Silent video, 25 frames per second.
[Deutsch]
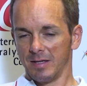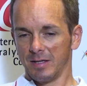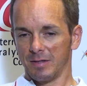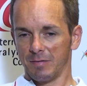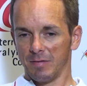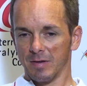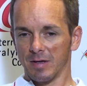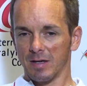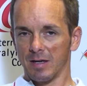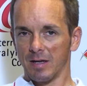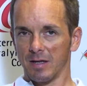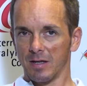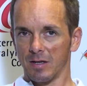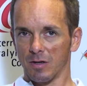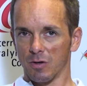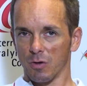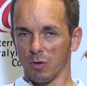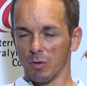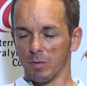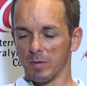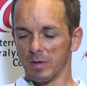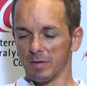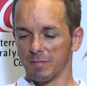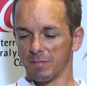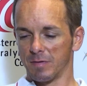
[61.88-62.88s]
nicht wirklich
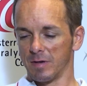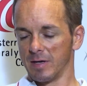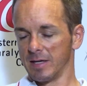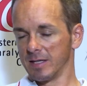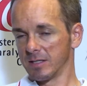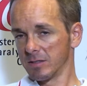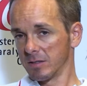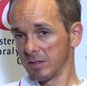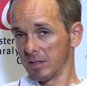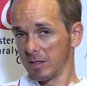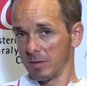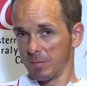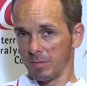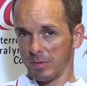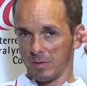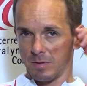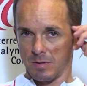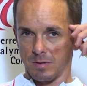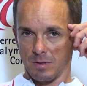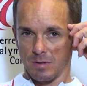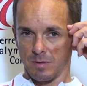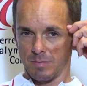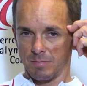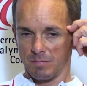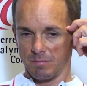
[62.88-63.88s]
gröbere Verletzungen,
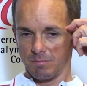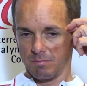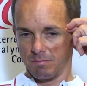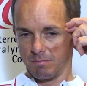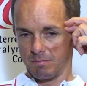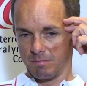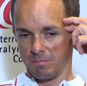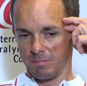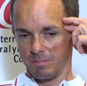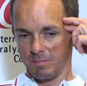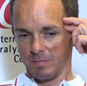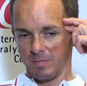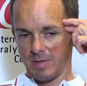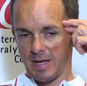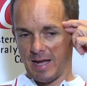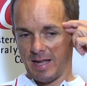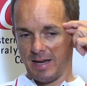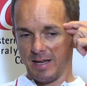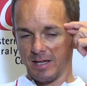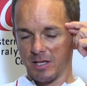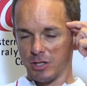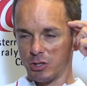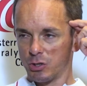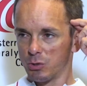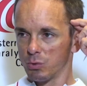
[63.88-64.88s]
aber äh,
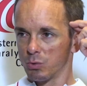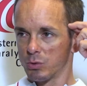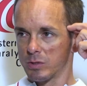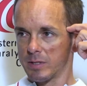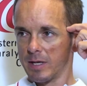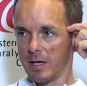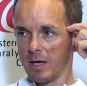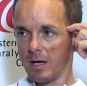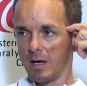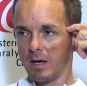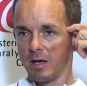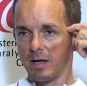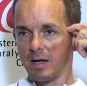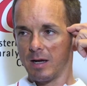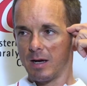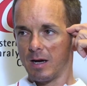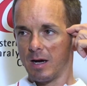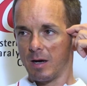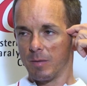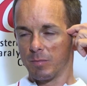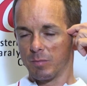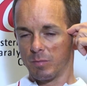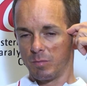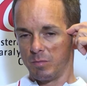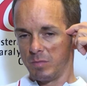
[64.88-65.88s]
einige Schutzengel
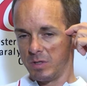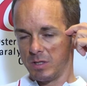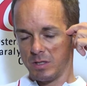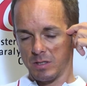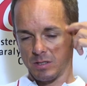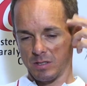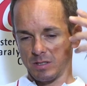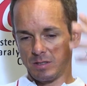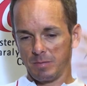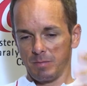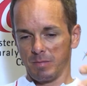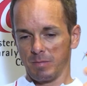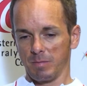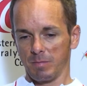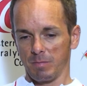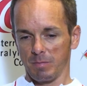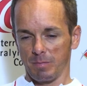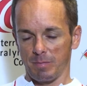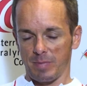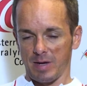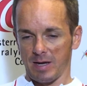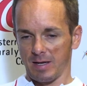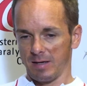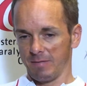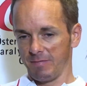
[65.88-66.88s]
gehabt. Mir ist im,
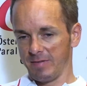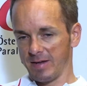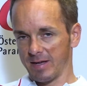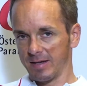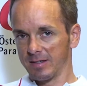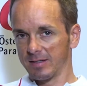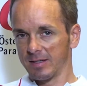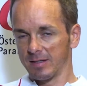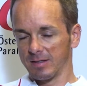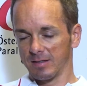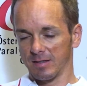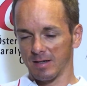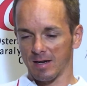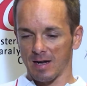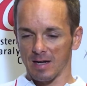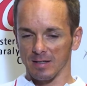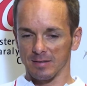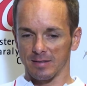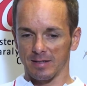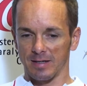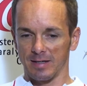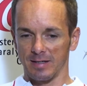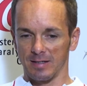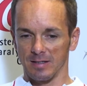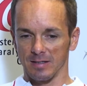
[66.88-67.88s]
während einem
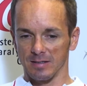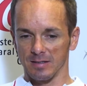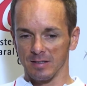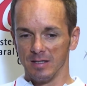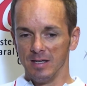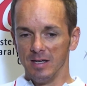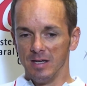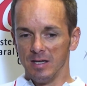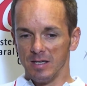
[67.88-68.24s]
Radrennen